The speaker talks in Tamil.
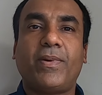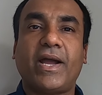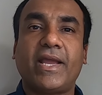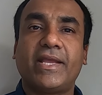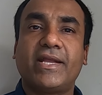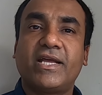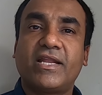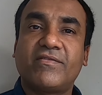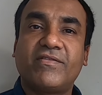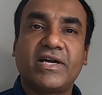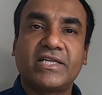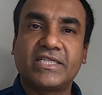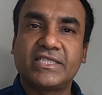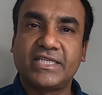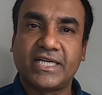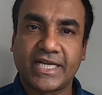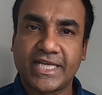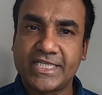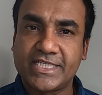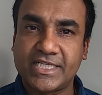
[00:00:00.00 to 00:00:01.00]
பயங்கரவாத
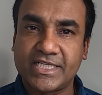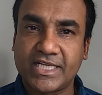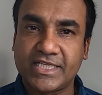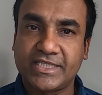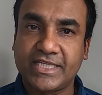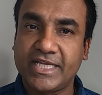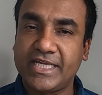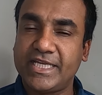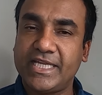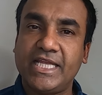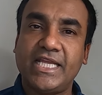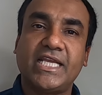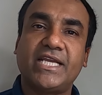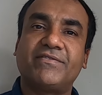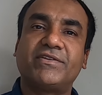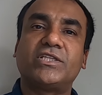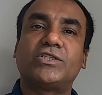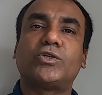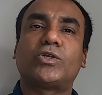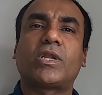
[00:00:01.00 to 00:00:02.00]
தடை சட்டத்தை
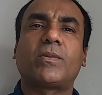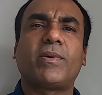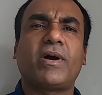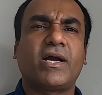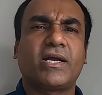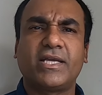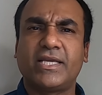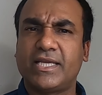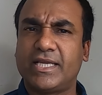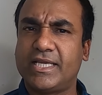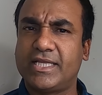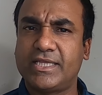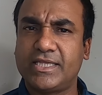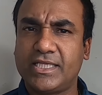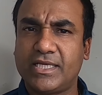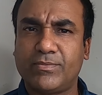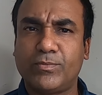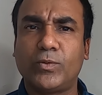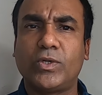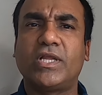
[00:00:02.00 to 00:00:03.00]
நீக்குவது தொடர்பாக
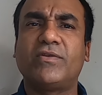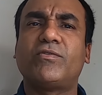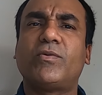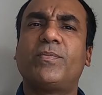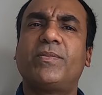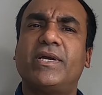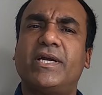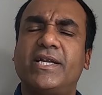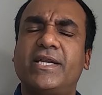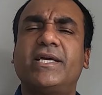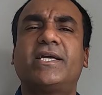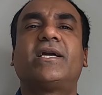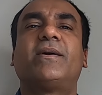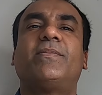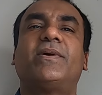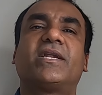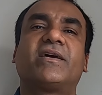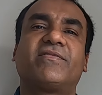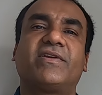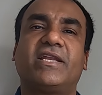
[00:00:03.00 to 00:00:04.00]
எந்த முடிவும்
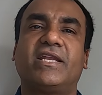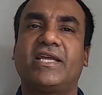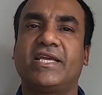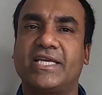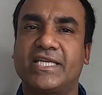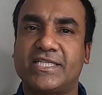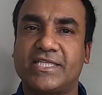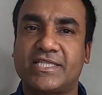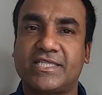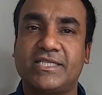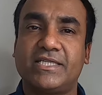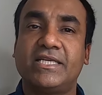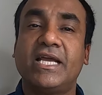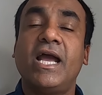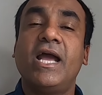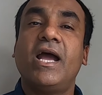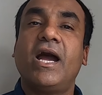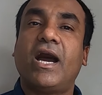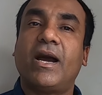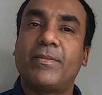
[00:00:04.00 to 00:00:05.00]
எடுக்கப்படவில்லை என்று
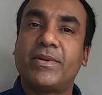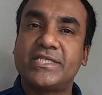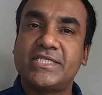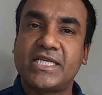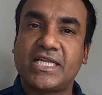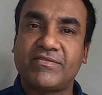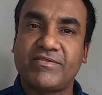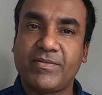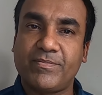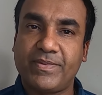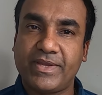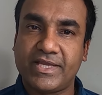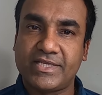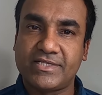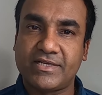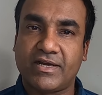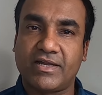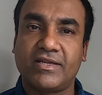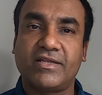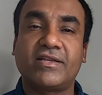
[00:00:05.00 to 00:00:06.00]
அமைச்சரவை
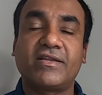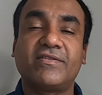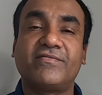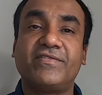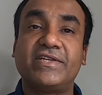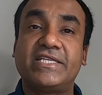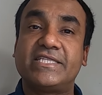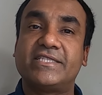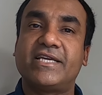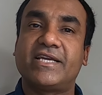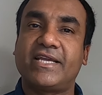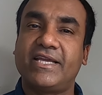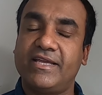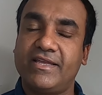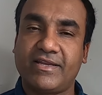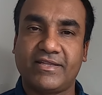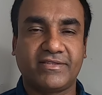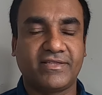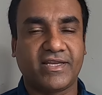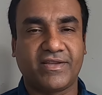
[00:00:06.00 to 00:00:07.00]
பேச்சாளர் விஜித
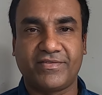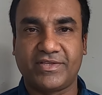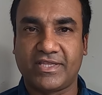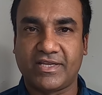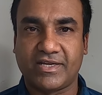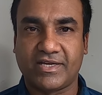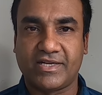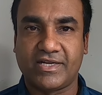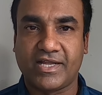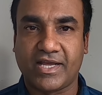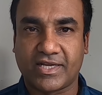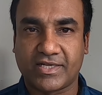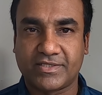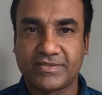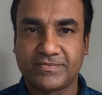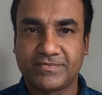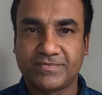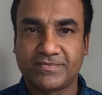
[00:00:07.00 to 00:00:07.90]
ஹேரத் தெரிவித்திருக்கின்றார்